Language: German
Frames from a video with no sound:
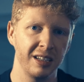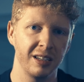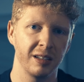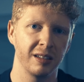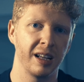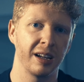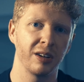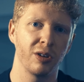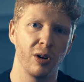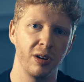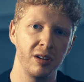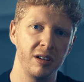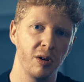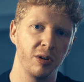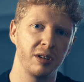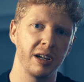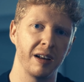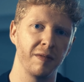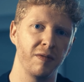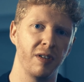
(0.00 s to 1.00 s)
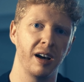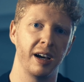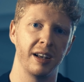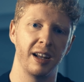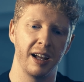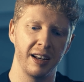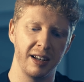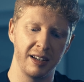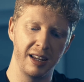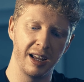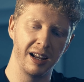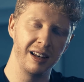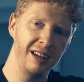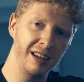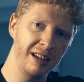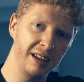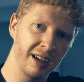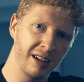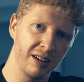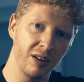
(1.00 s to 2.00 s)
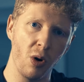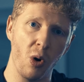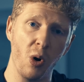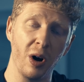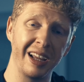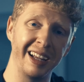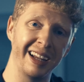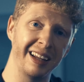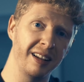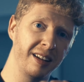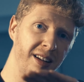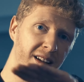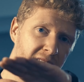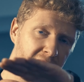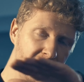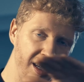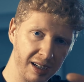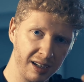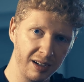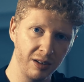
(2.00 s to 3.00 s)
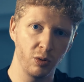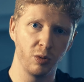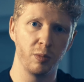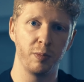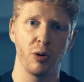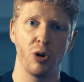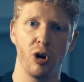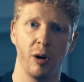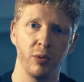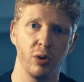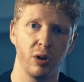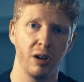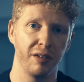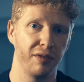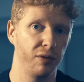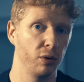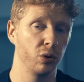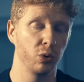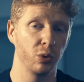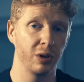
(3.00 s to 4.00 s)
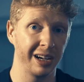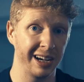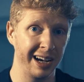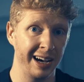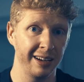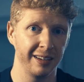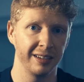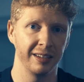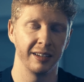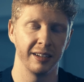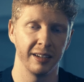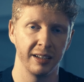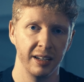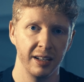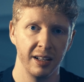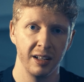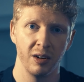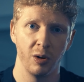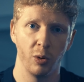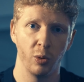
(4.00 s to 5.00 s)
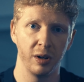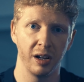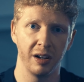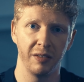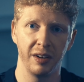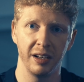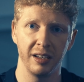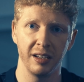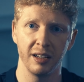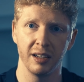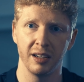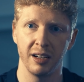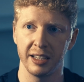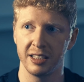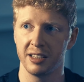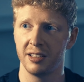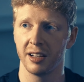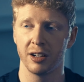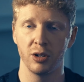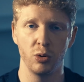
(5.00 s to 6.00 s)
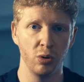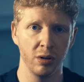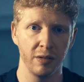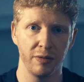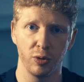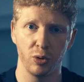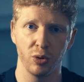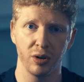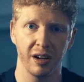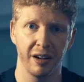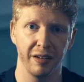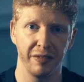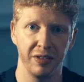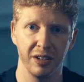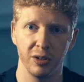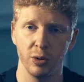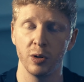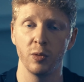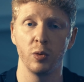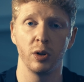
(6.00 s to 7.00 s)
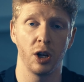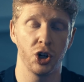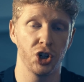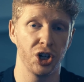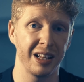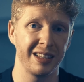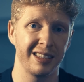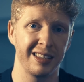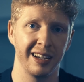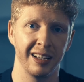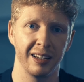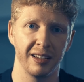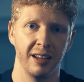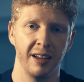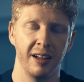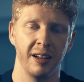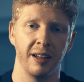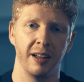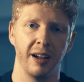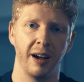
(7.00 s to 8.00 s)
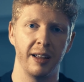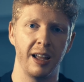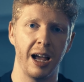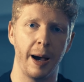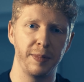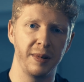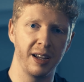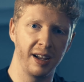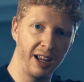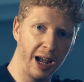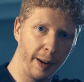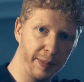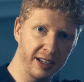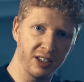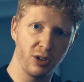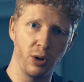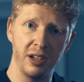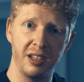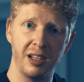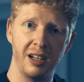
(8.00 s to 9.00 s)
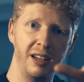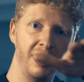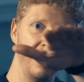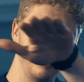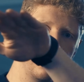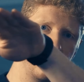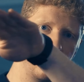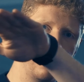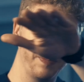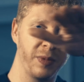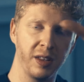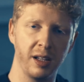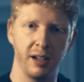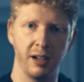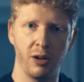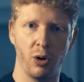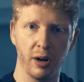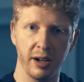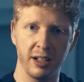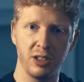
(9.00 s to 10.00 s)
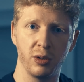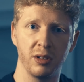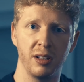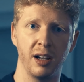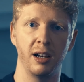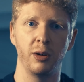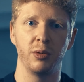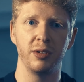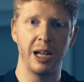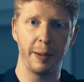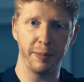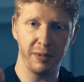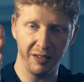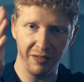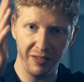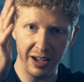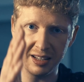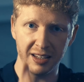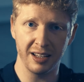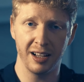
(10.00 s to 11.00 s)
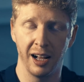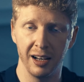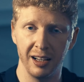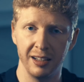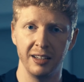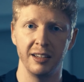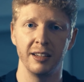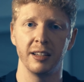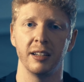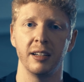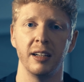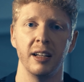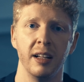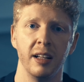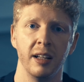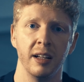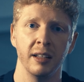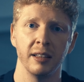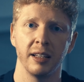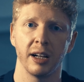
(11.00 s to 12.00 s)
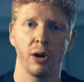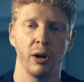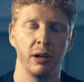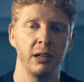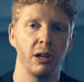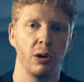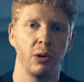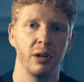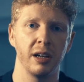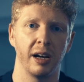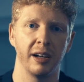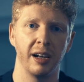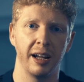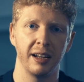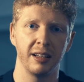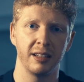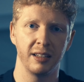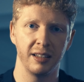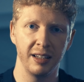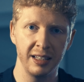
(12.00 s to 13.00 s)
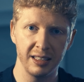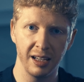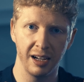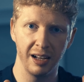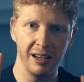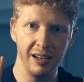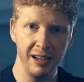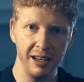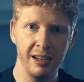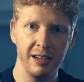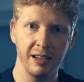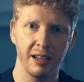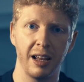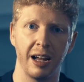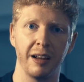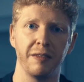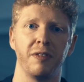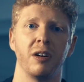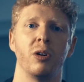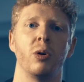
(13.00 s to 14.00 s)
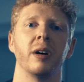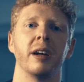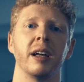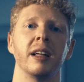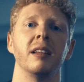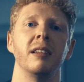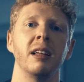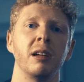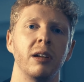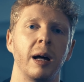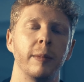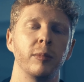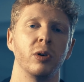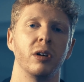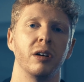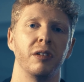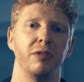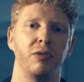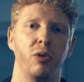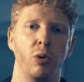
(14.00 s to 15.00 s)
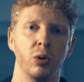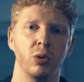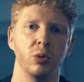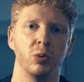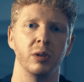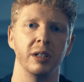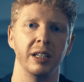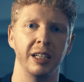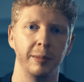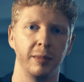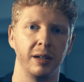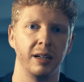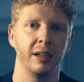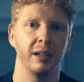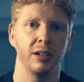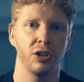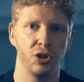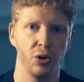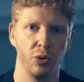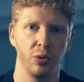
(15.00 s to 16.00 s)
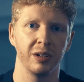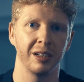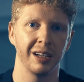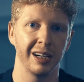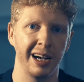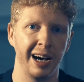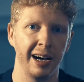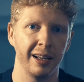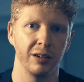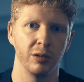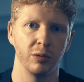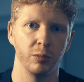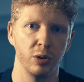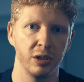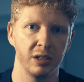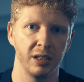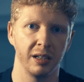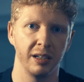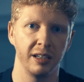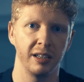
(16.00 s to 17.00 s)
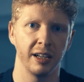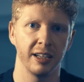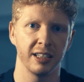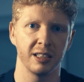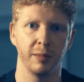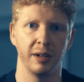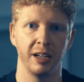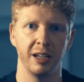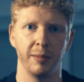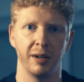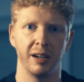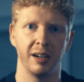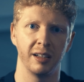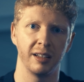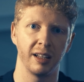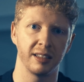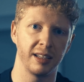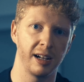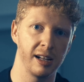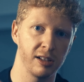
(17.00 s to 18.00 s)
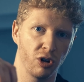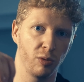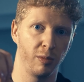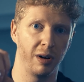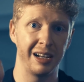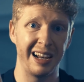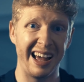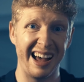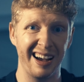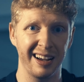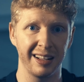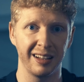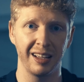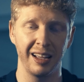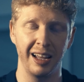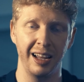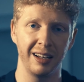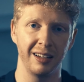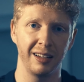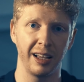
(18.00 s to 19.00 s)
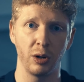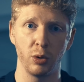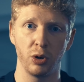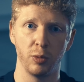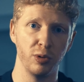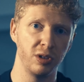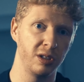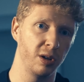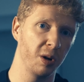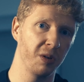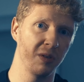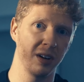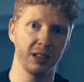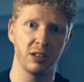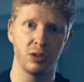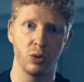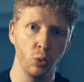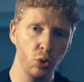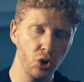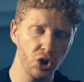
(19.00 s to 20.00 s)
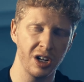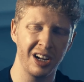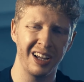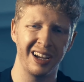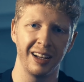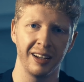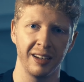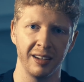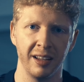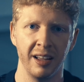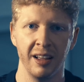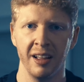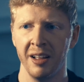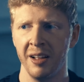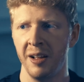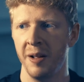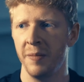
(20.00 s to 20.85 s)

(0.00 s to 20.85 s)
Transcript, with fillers: ich, dann könnt ihr euch einfach anhand der Linien orientieren und bekommt euer Foto gerade hin. Oder wenn ihr Architekturen fotografiert, irgendwo in der Stadt seid. Ja, ihr habt ja, ihr habt ja solche Linien, äh, horizontale und ihr habt vertikale Linien. Da könnt ihr euch anhand dieser Linien einfach orientieren und habt euer Foto immer schön gerade und müsst dann nicht erstmal immer das alles nochmal nachdrehen. Dadurch müsst ihr irgendwas zuschneiden